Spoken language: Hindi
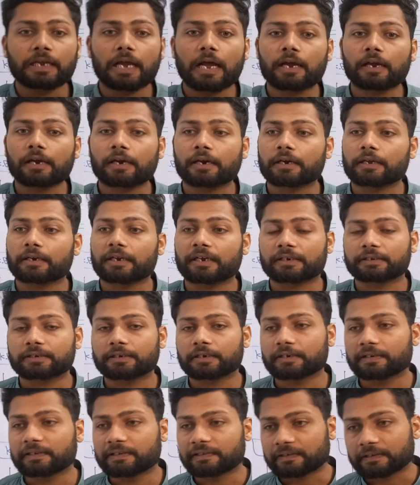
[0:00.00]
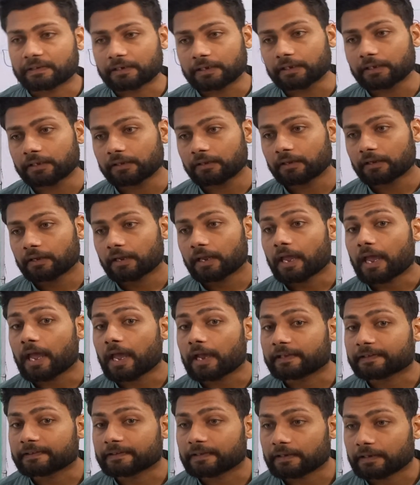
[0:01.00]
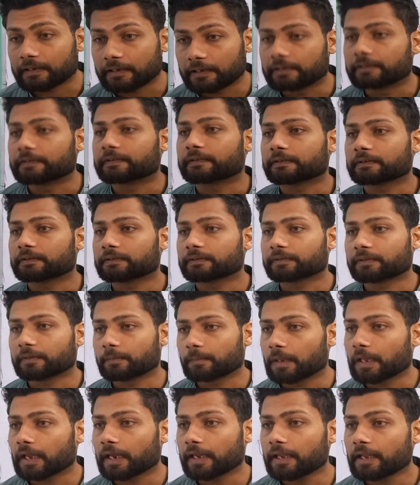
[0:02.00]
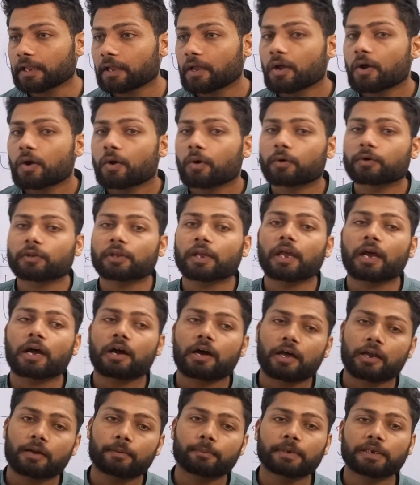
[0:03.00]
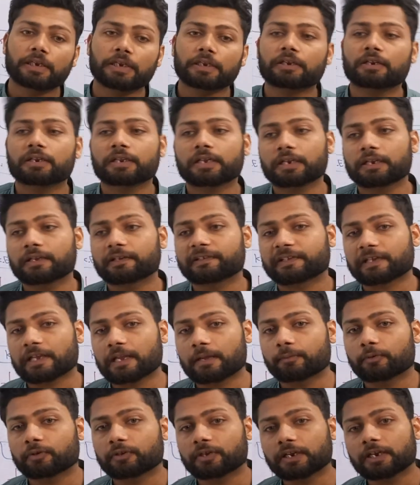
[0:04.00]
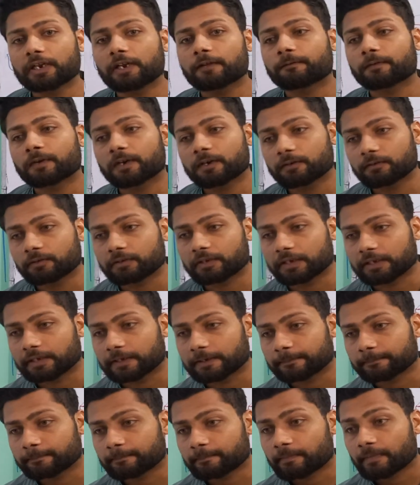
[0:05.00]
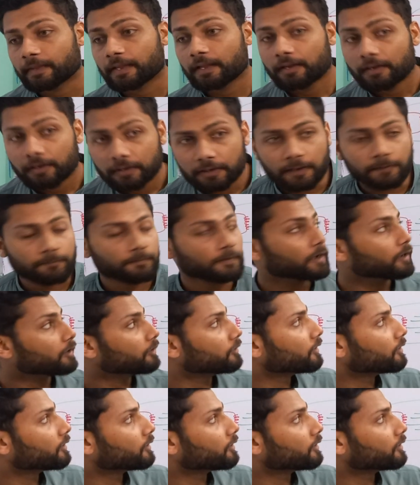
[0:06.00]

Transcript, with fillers: या करेक्टरिस्टिक एक्सरेज समझ आई और ये हर मटेरियल के लिए सेम हो जाएंगे डिफरेंट हो जाएंगे डिफरेंट हो